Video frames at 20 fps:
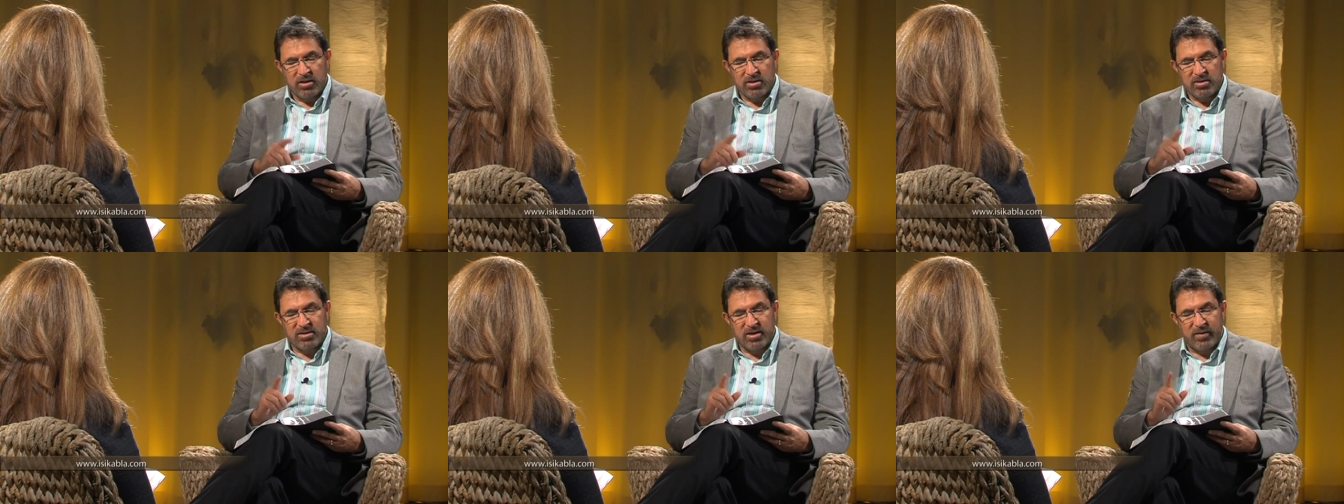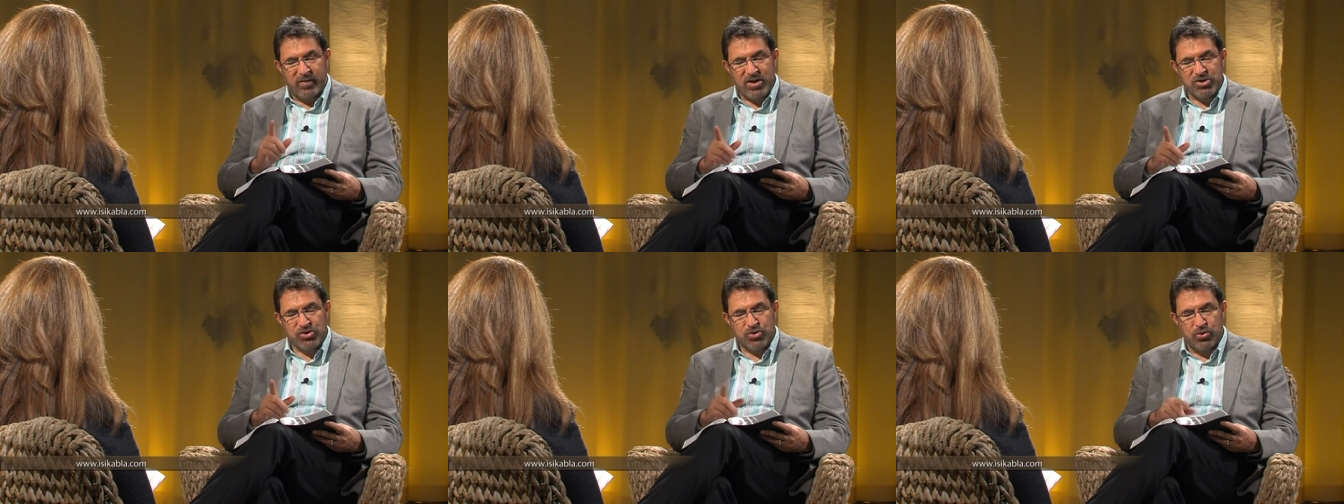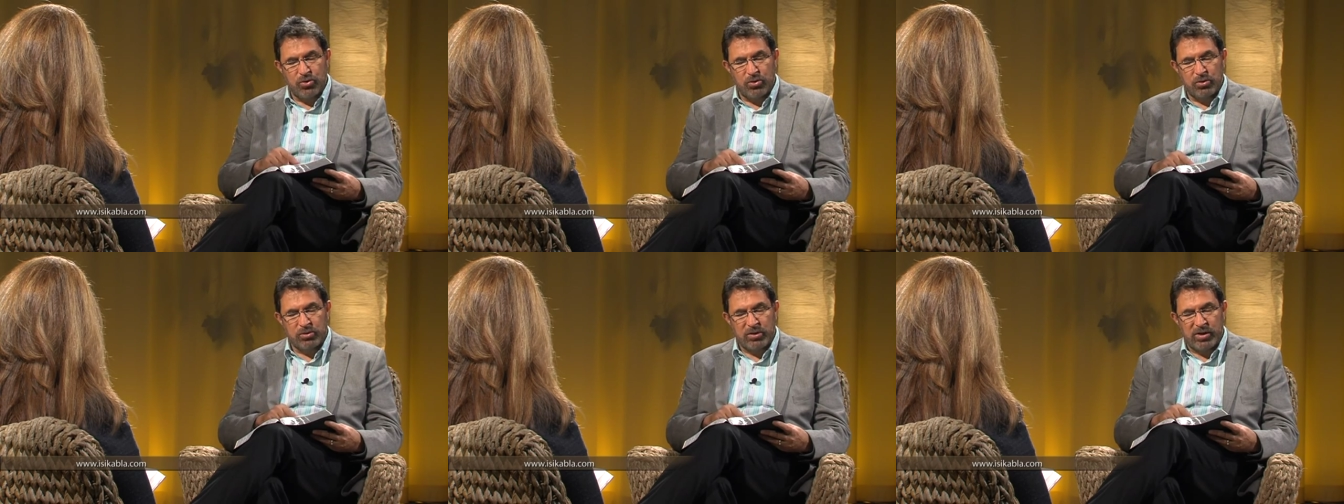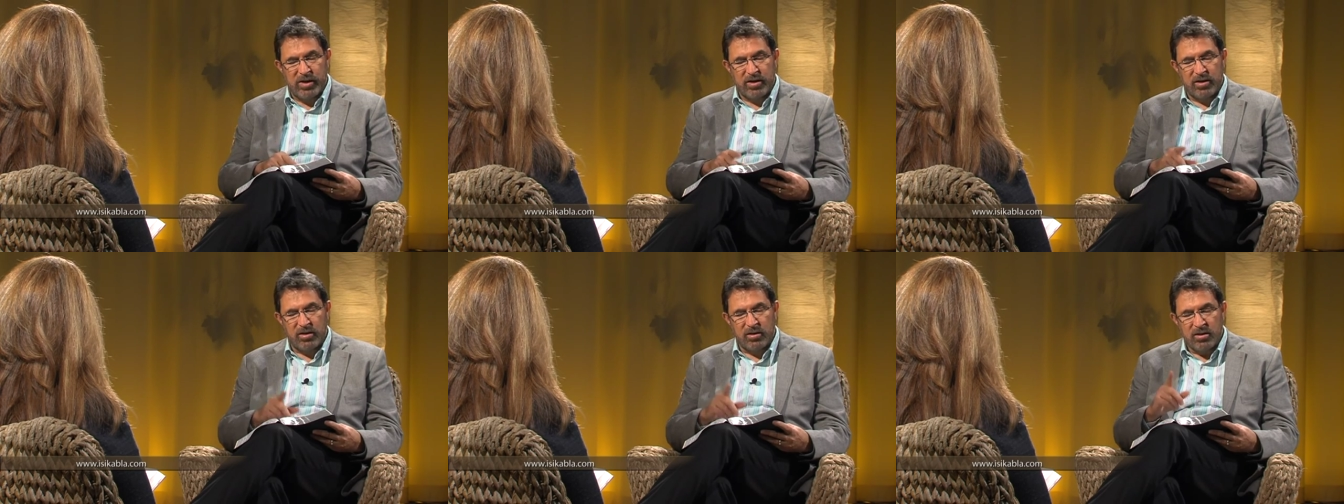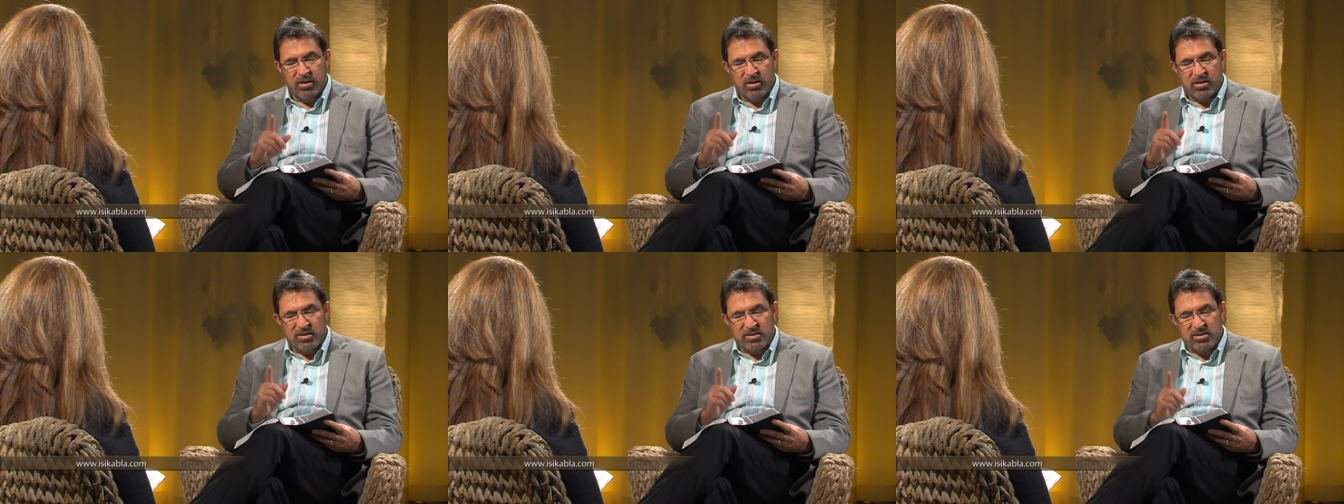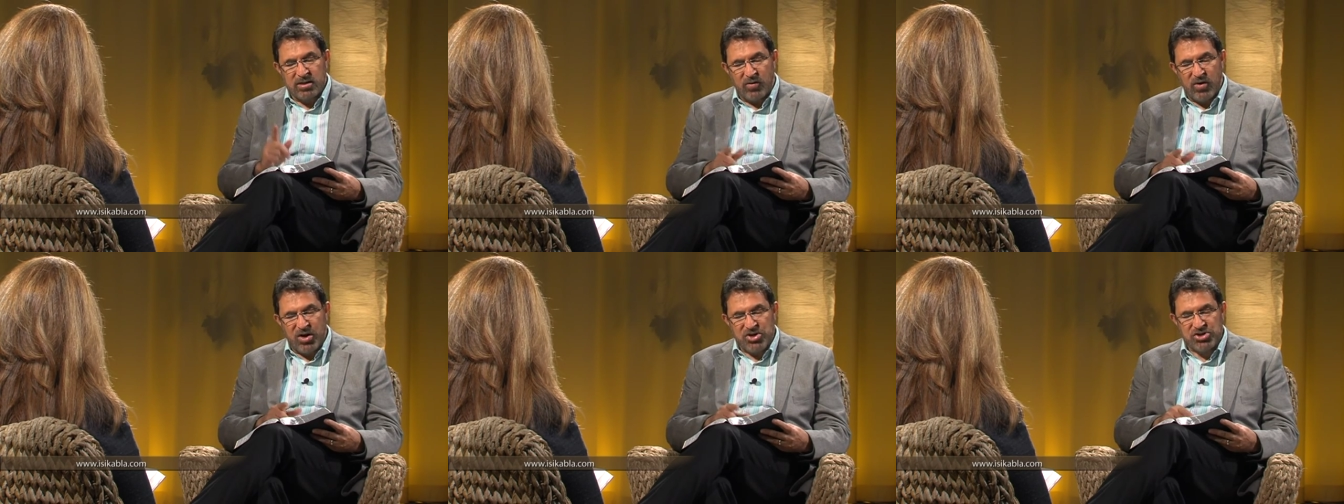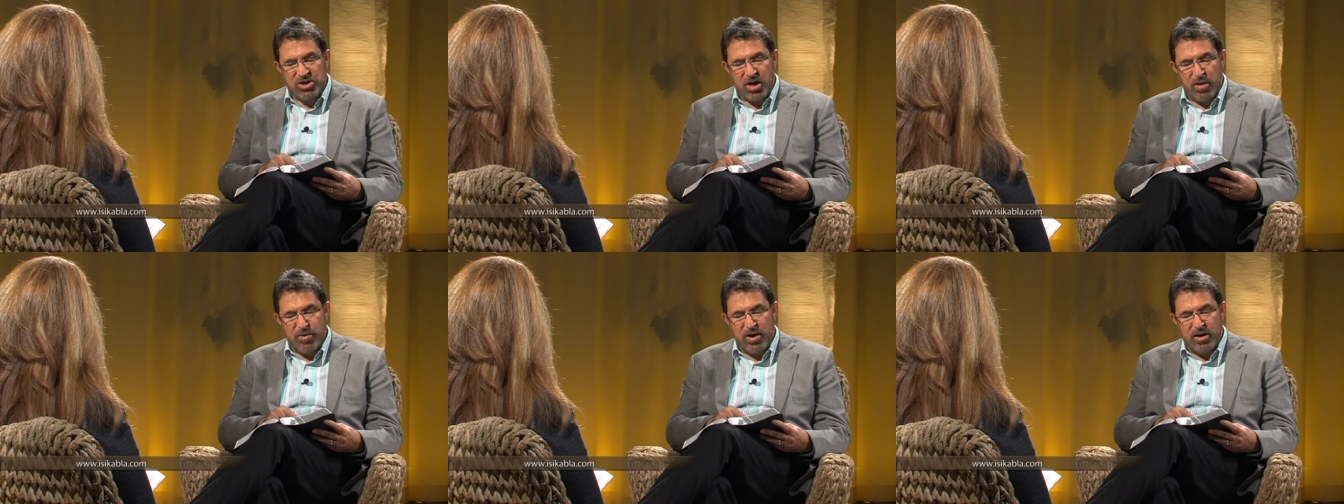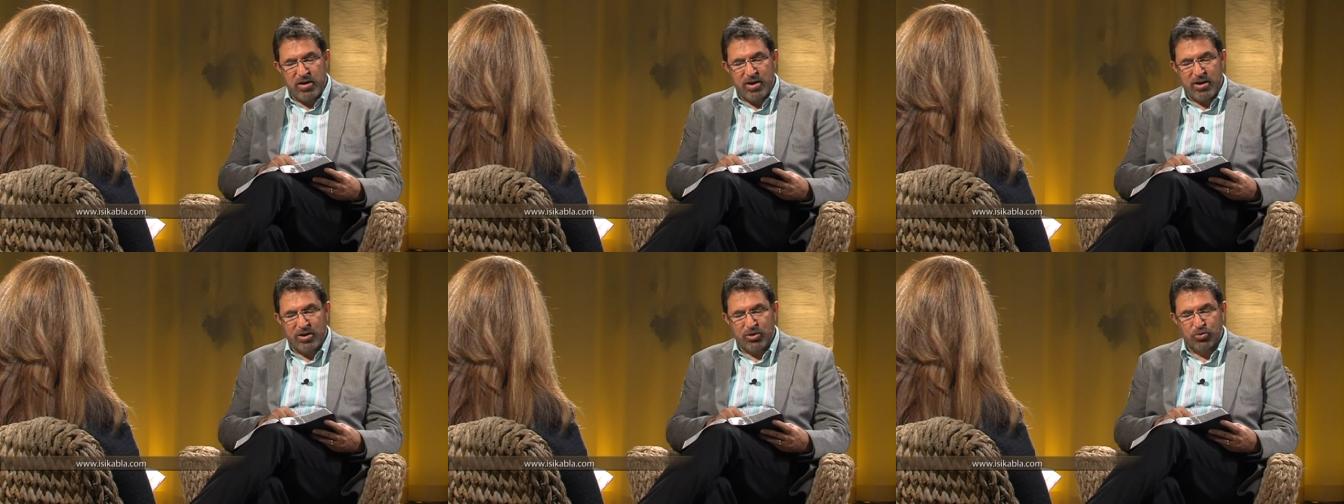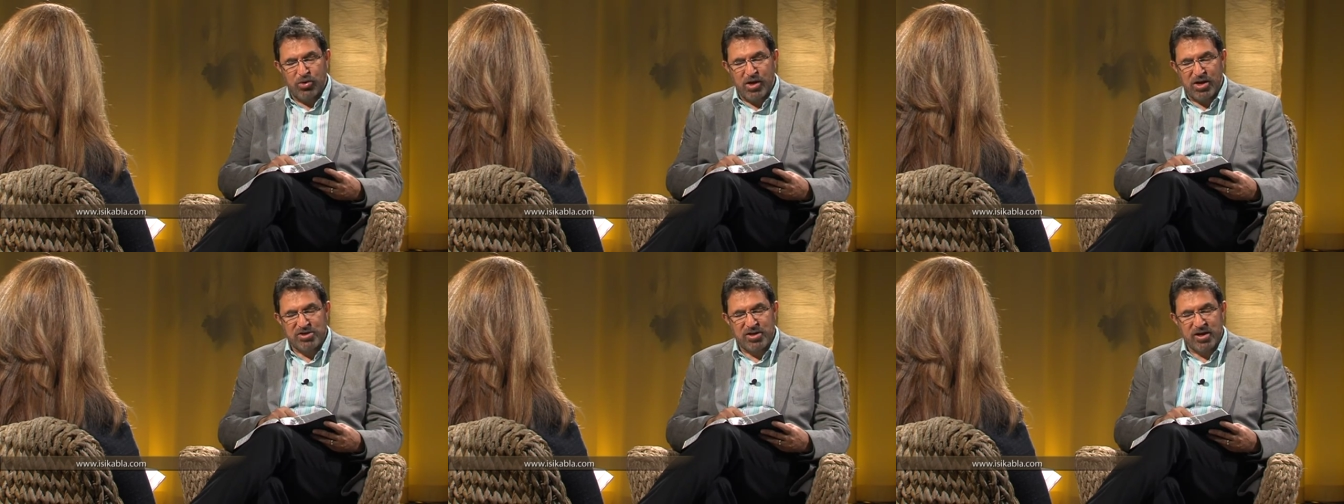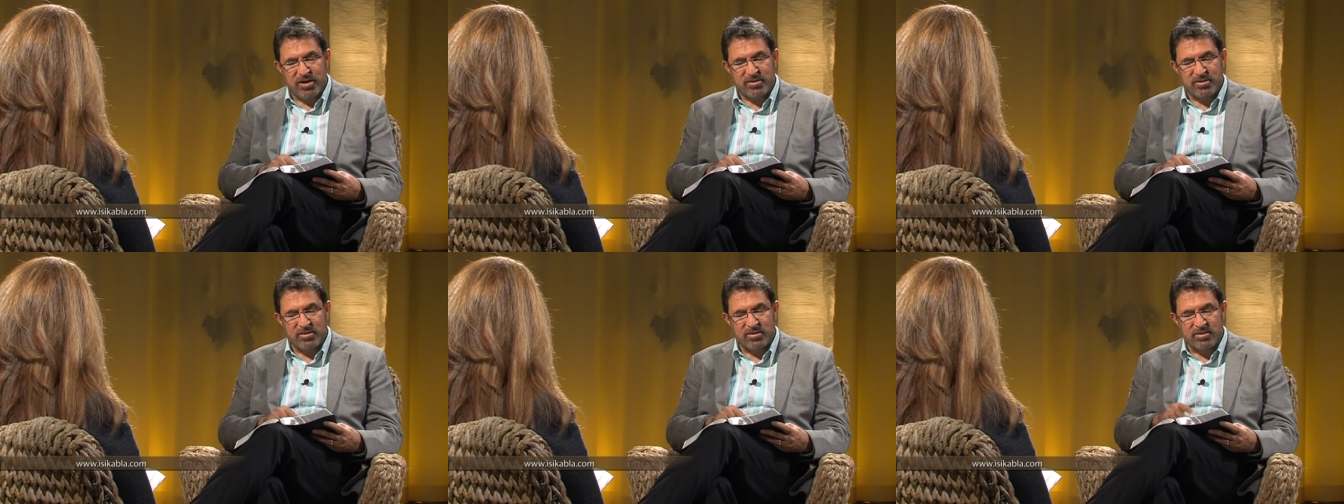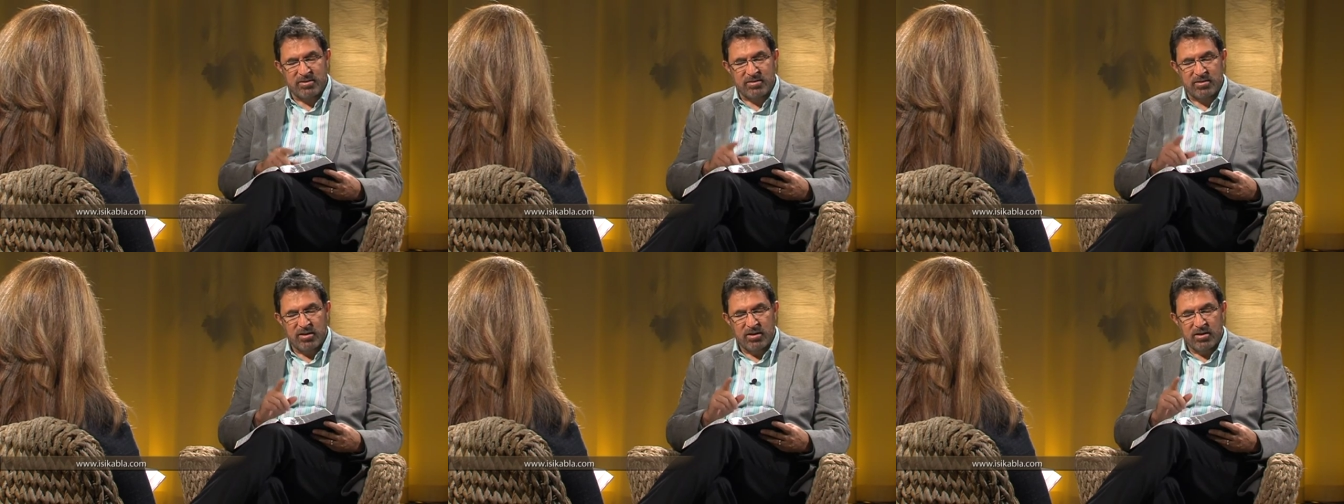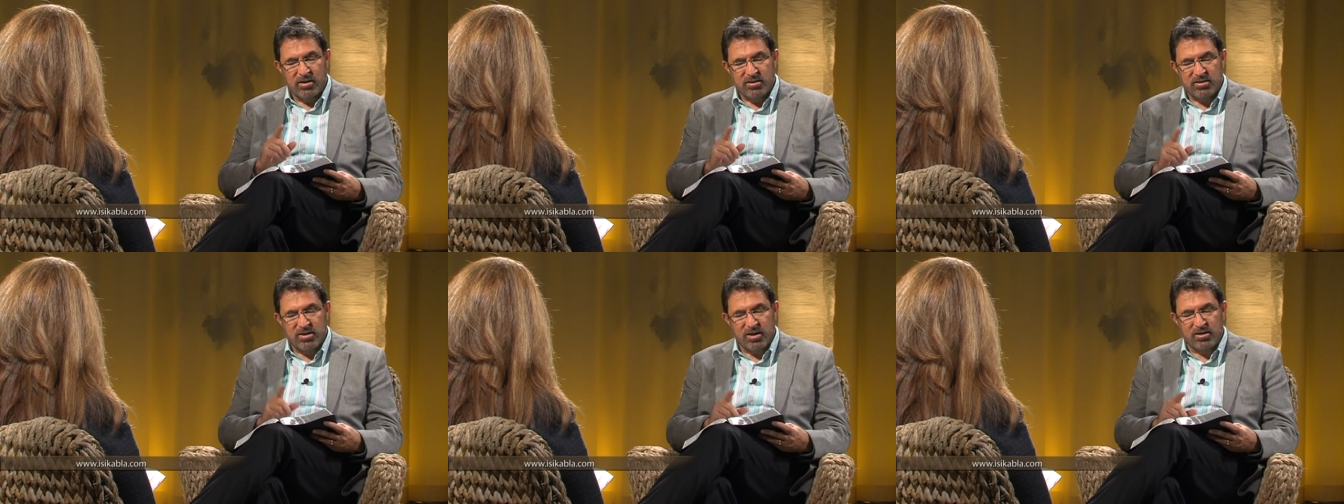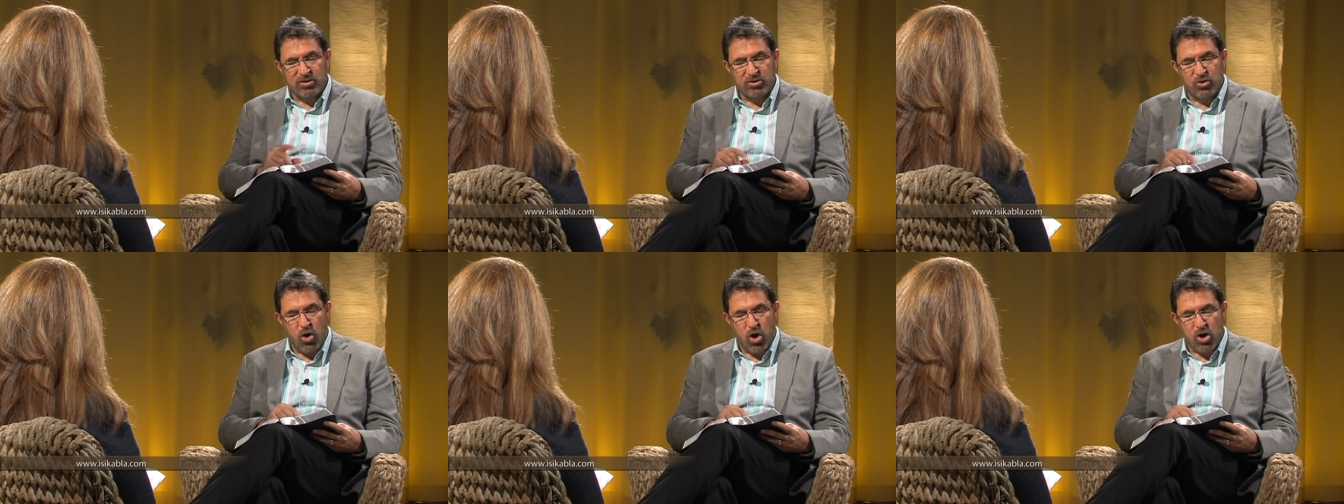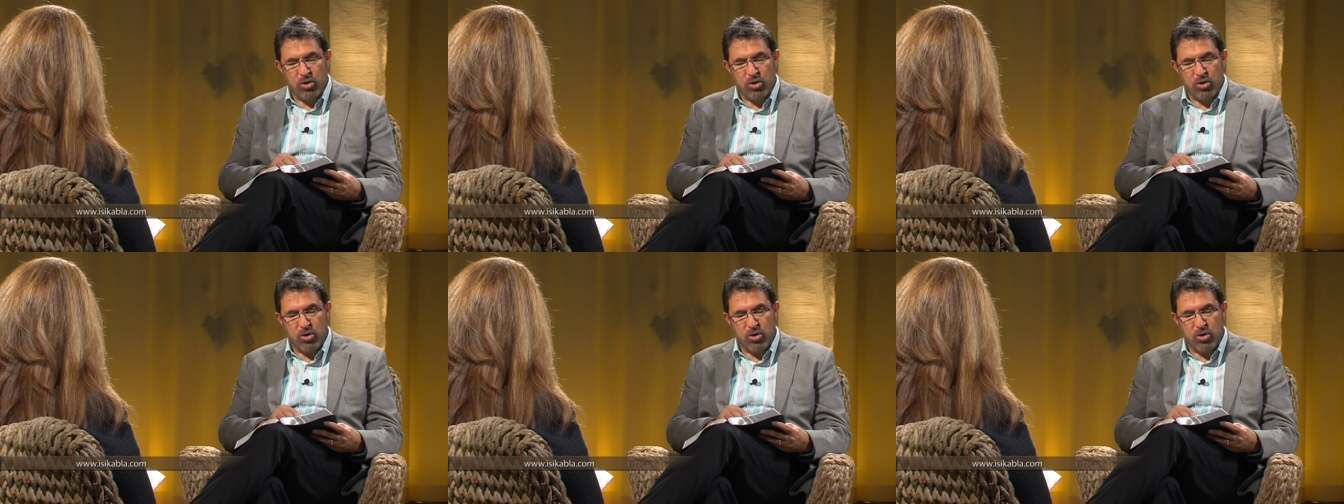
Savaş gürültüleri, savaş haberleri duyacaksınız. Sakın